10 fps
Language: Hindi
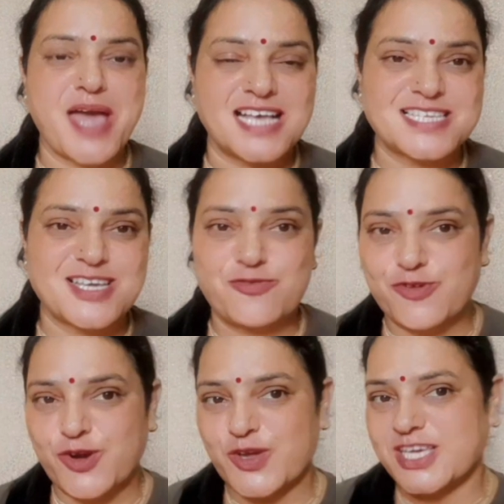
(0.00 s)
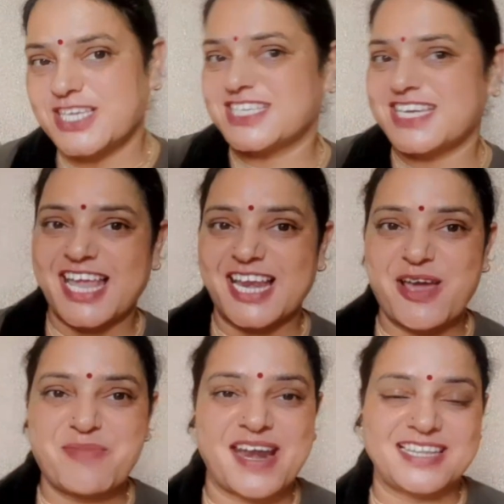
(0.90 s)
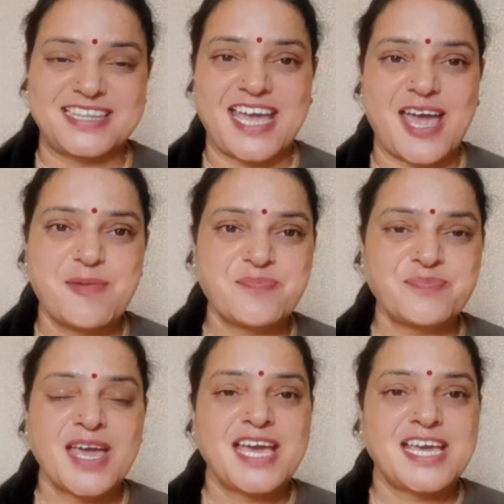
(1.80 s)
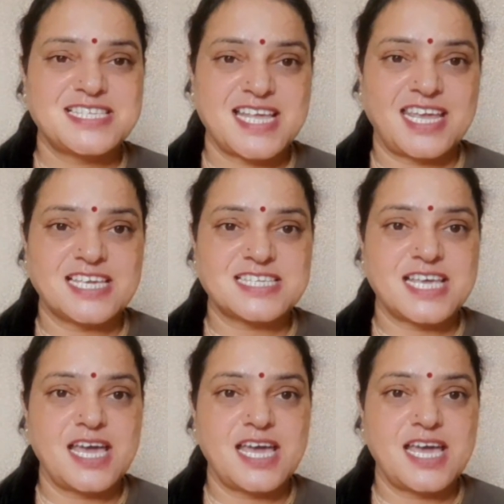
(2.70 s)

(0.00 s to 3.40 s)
आजकल फ़ोटो खींचने के लिए बनाते हैं इस तरीके से